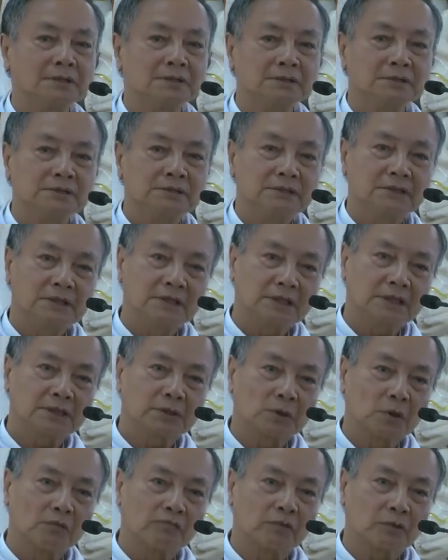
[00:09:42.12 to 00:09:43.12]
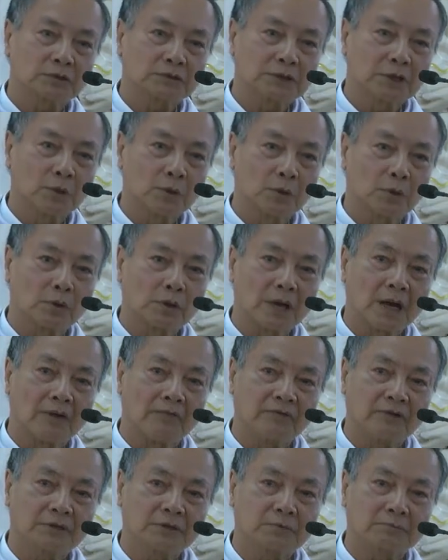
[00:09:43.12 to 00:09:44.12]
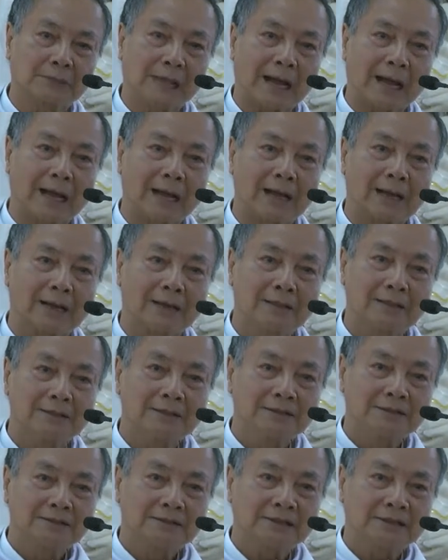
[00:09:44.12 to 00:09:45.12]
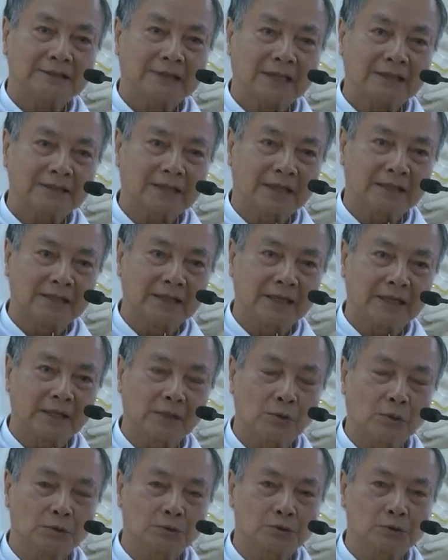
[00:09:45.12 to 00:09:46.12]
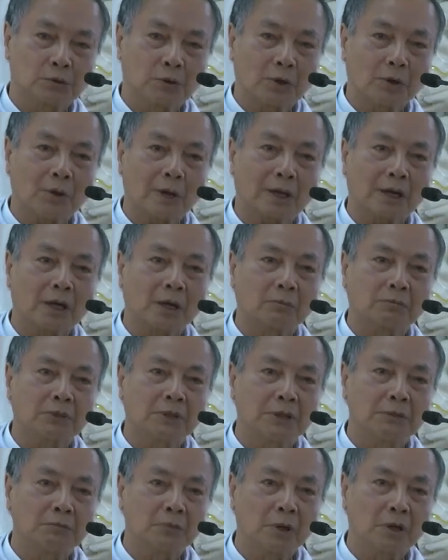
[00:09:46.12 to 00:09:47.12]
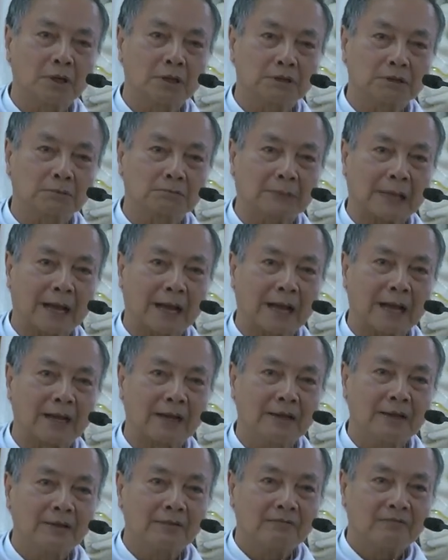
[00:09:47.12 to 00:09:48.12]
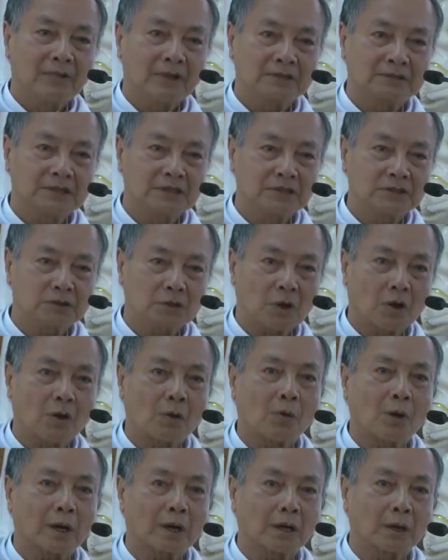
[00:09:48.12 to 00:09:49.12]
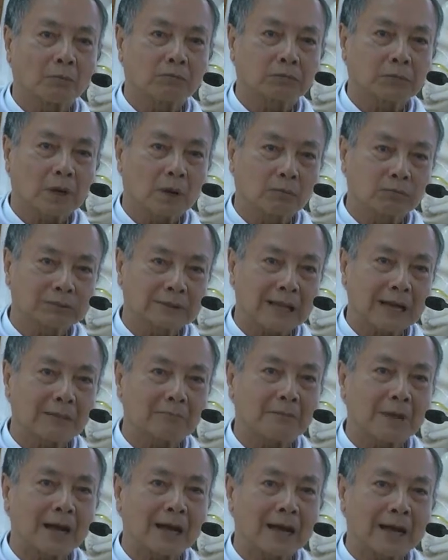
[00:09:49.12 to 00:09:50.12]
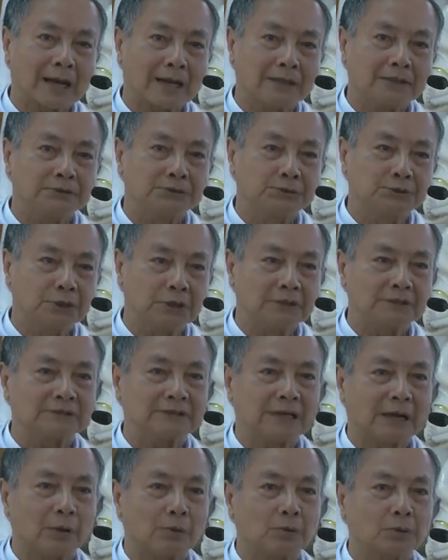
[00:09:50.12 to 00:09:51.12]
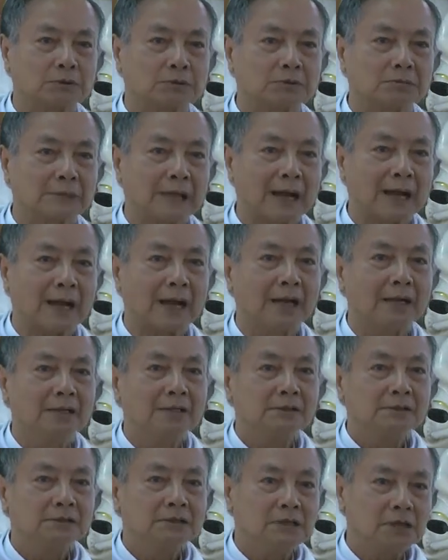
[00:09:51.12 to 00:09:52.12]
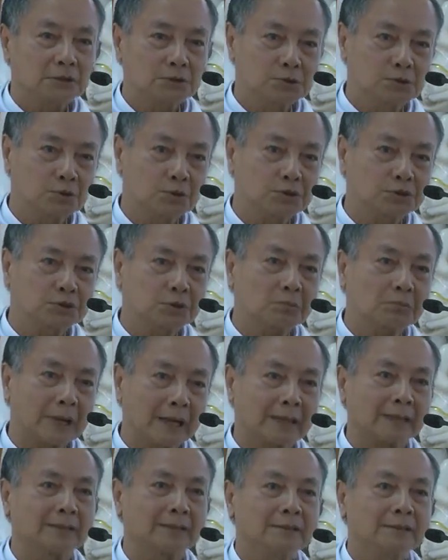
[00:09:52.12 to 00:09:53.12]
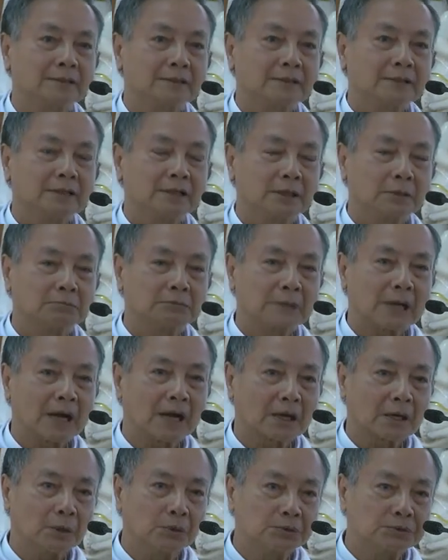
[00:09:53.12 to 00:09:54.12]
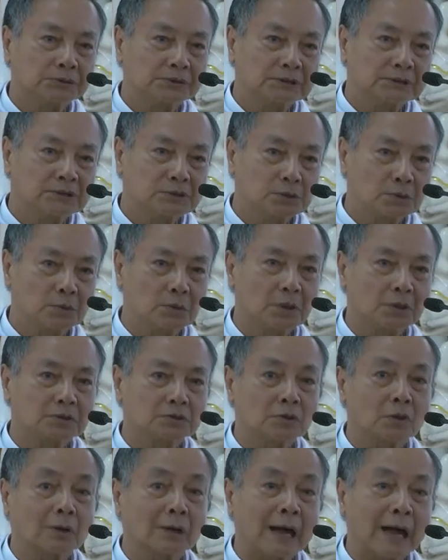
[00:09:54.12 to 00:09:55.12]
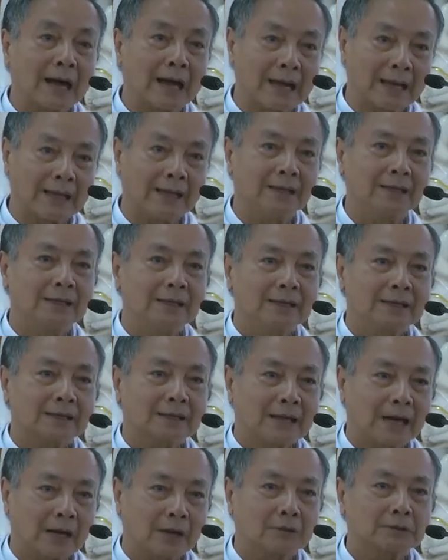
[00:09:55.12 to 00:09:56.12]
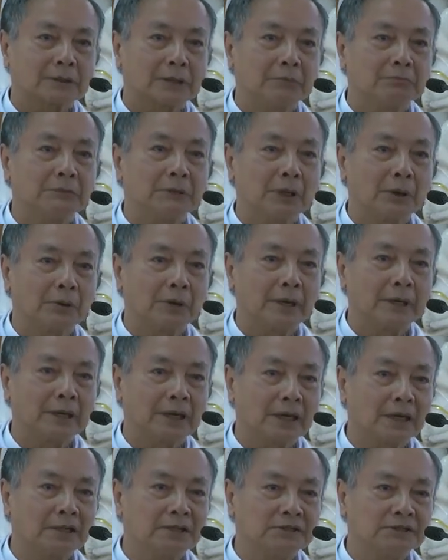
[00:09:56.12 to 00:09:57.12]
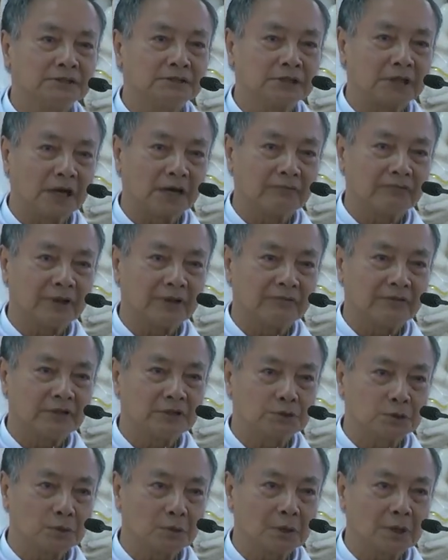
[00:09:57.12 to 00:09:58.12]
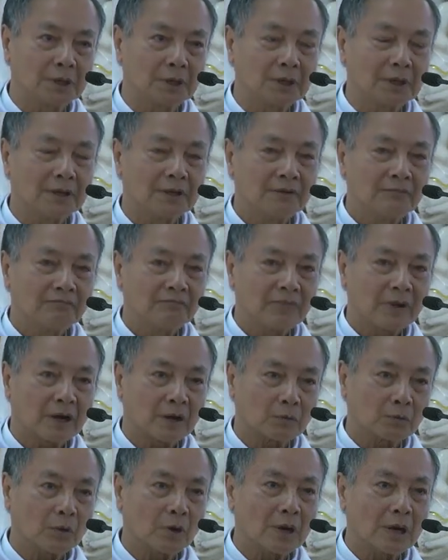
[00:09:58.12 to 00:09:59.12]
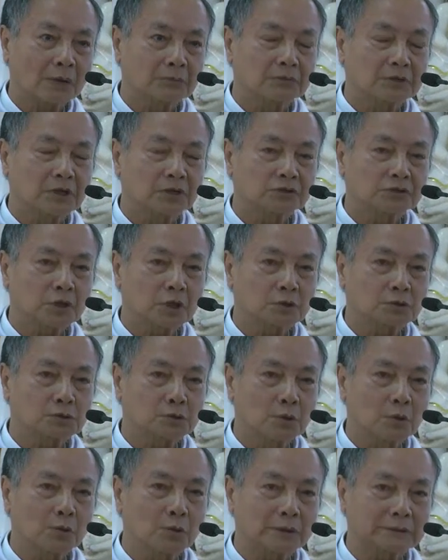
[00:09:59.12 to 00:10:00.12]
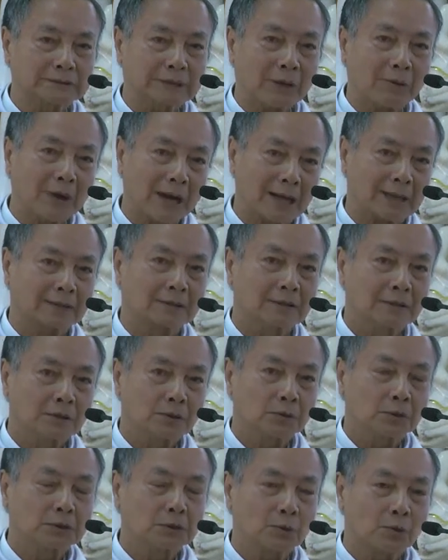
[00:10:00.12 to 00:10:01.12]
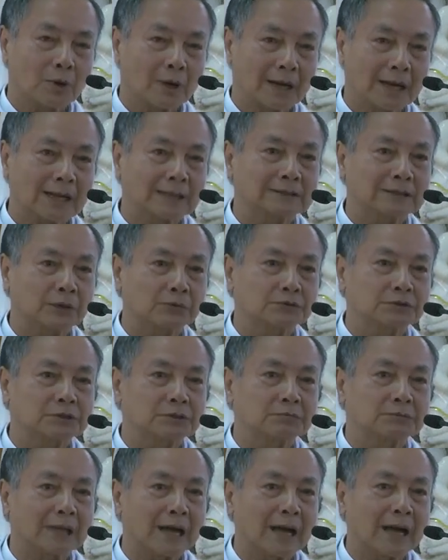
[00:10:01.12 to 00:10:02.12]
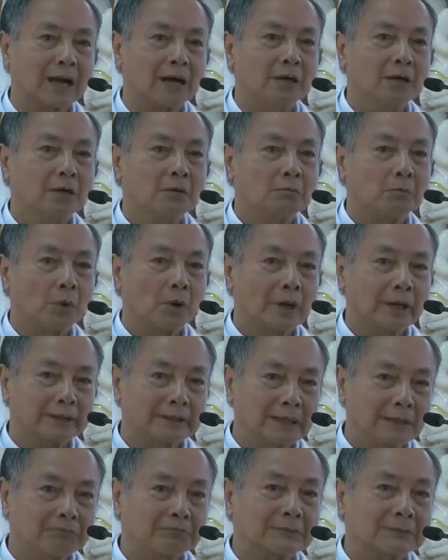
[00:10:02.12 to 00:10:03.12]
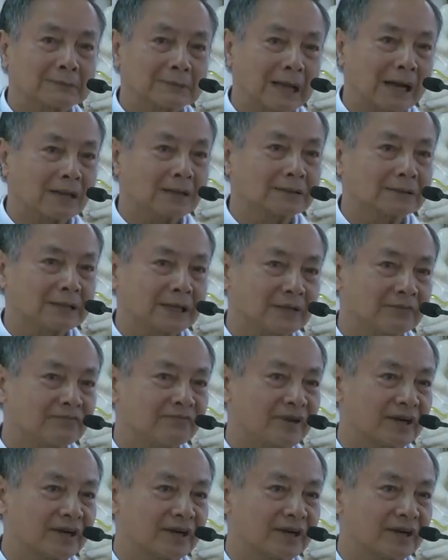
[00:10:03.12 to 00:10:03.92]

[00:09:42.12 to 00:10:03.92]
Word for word: Xin Đức Kitô phục sinh luôn luôn ở với chúng ta. Xin Thánh Thần Đức Ngôi Chúa hoạt động nơi mỗi người chúng ta và xin cho hoạt động công tác bác ái truyền giáo của chúng ta được Chúa chúc lành để chúng ta cầu xin Chúa cho càng ngày càng có thêm nhiều người được ơn trở về với Chúa và gặp được lòng thương xót Chúa của giáo hạt với nhục của các giáo sư ta mỗi ngày thêm tăng tiến phát